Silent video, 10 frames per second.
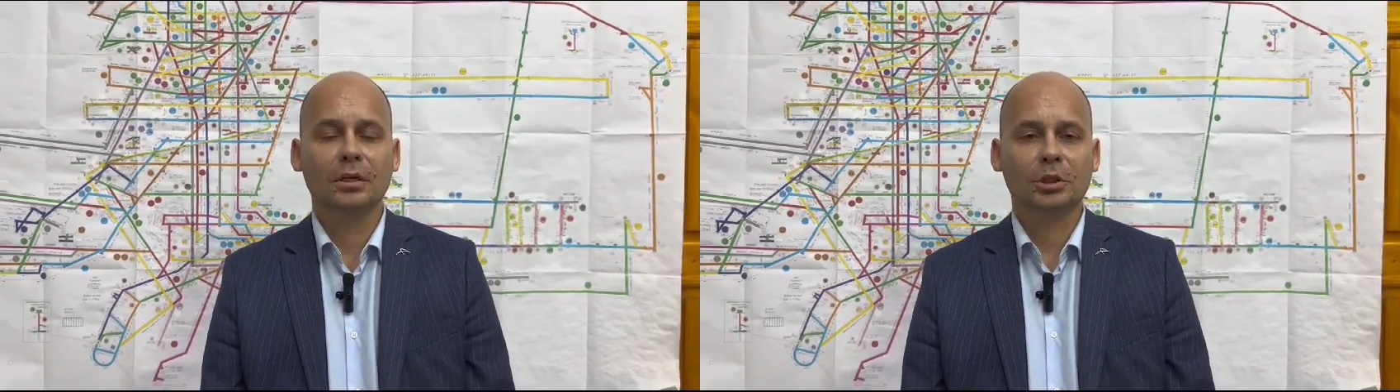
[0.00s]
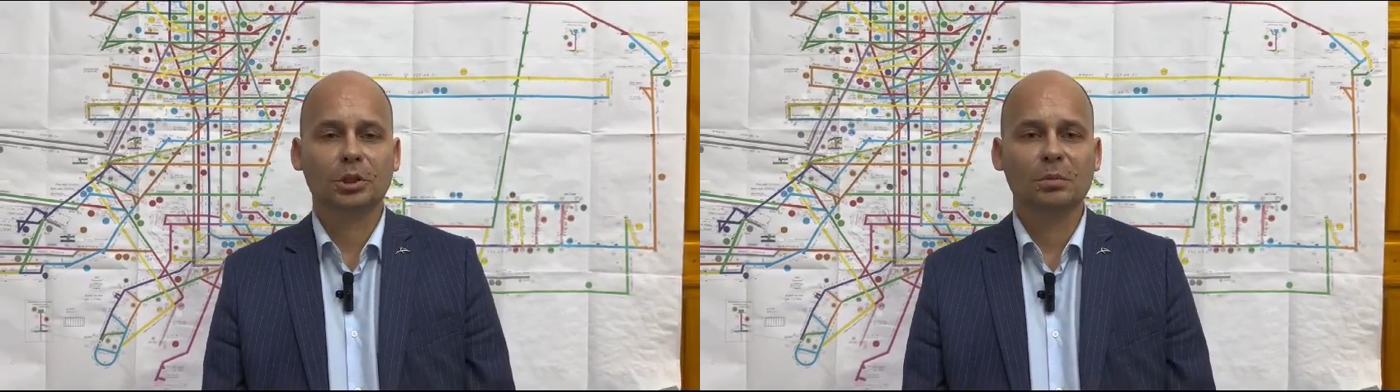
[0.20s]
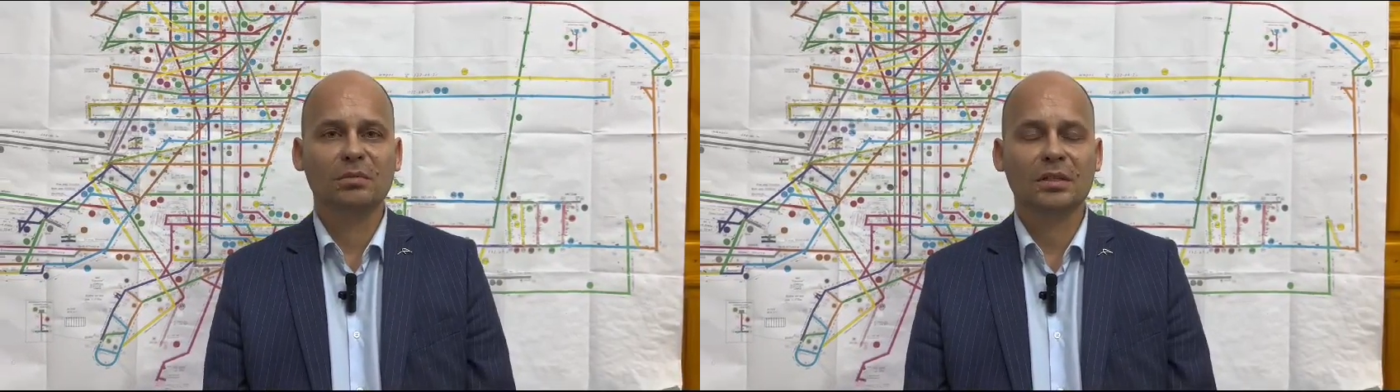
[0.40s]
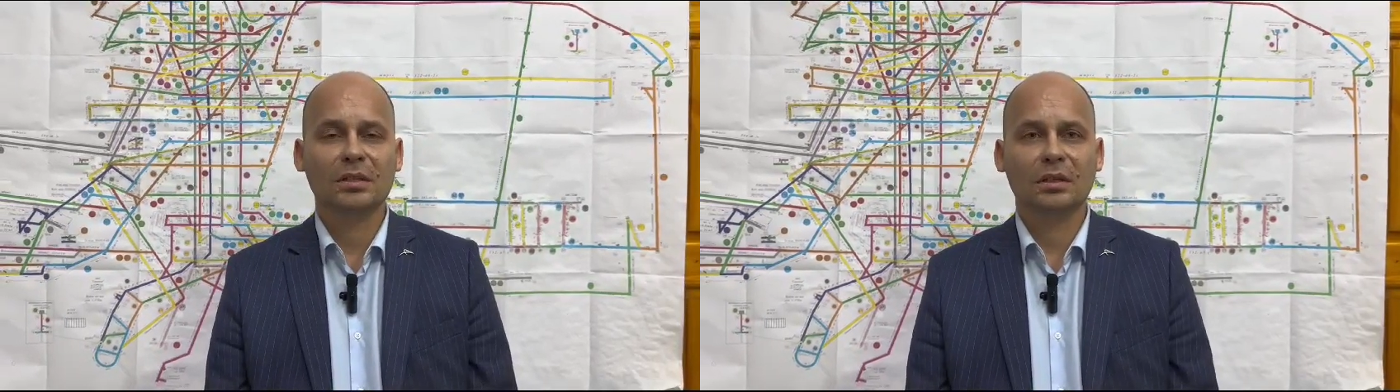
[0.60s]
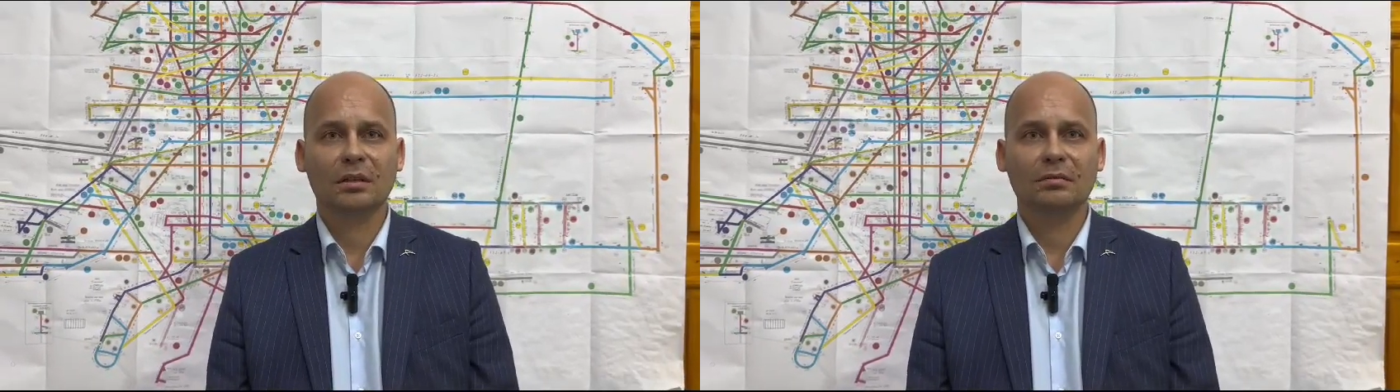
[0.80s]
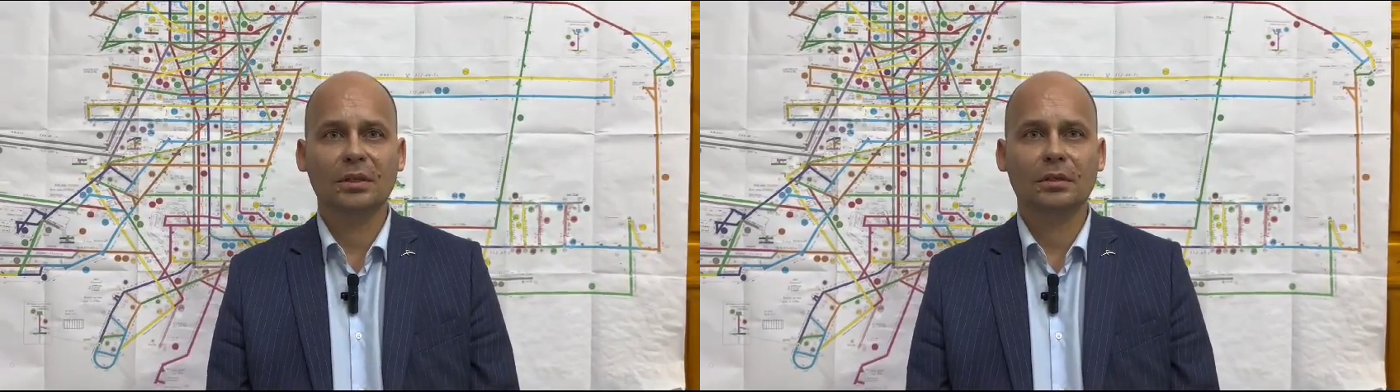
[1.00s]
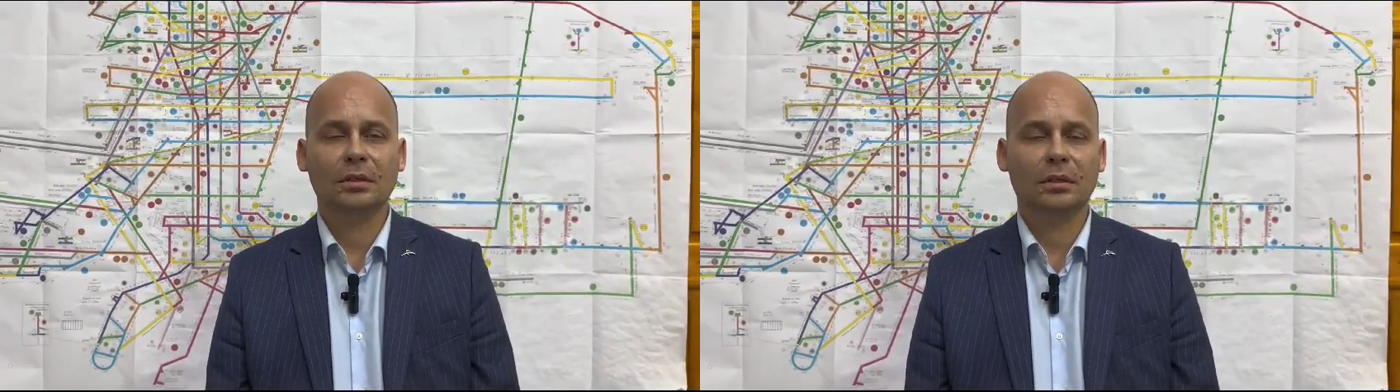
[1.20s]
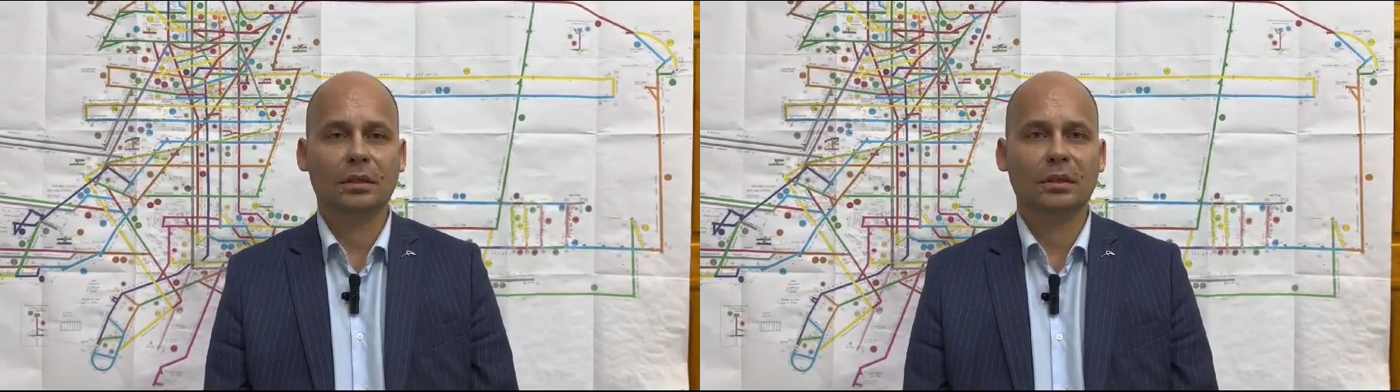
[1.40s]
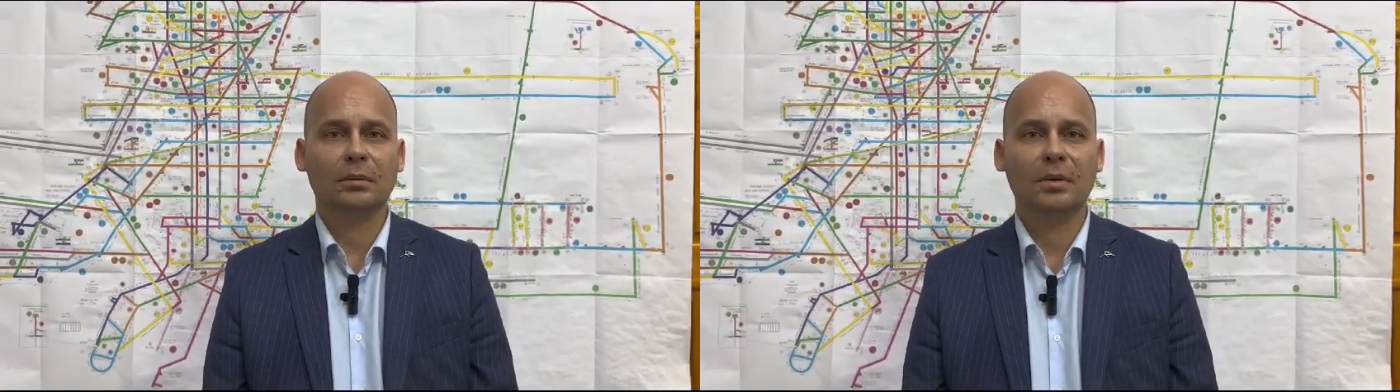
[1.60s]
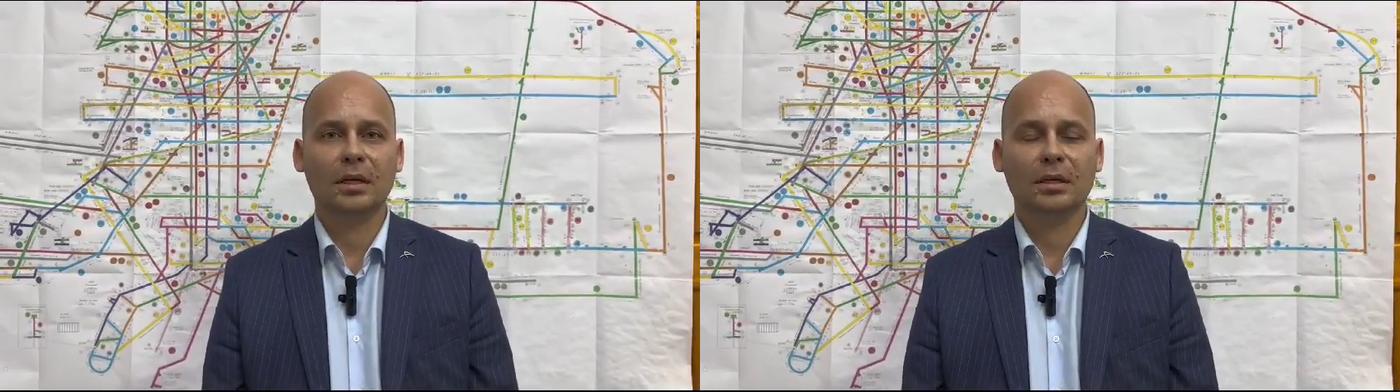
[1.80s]
чтобы восстановить
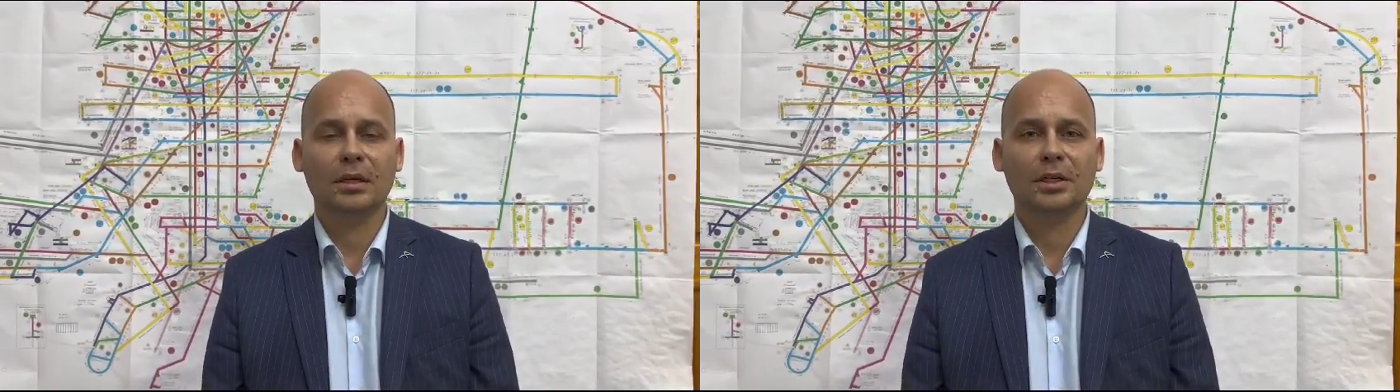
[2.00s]
нормальный